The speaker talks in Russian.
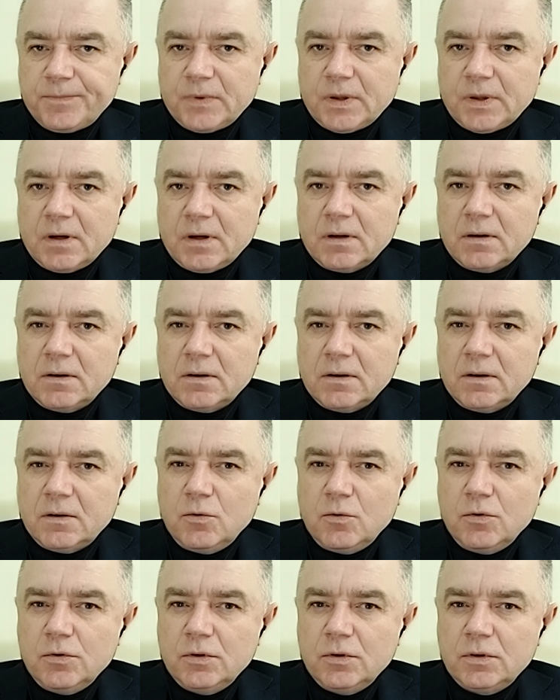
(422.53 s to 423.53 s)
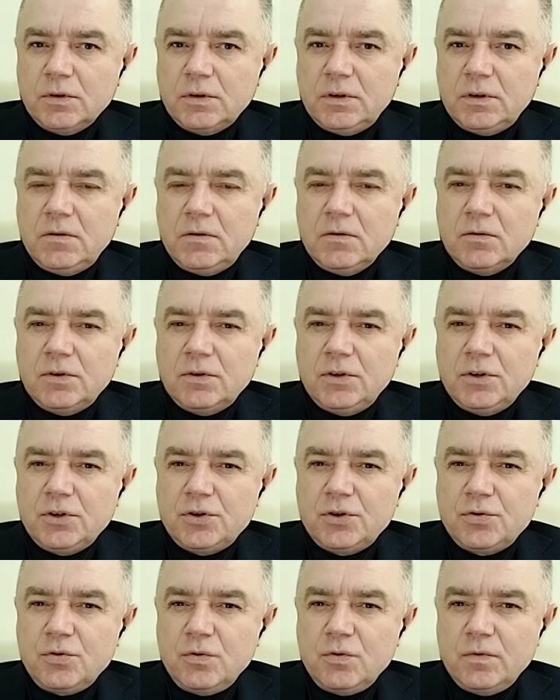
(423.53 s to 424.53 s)
Э, он
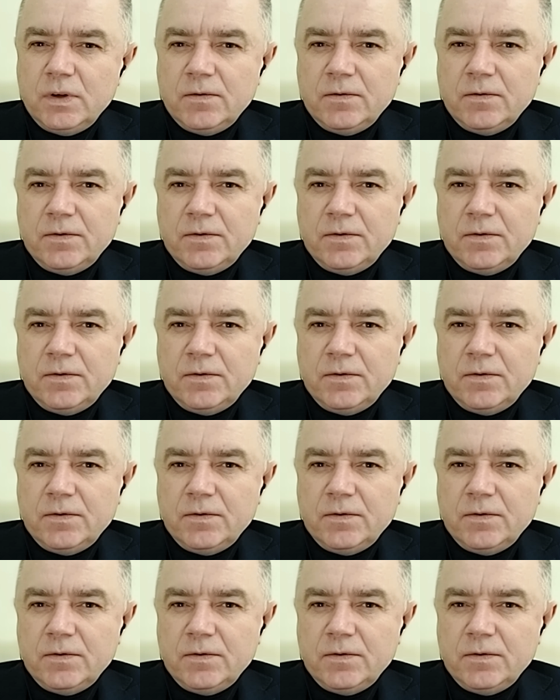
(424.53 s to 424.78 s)
дешевый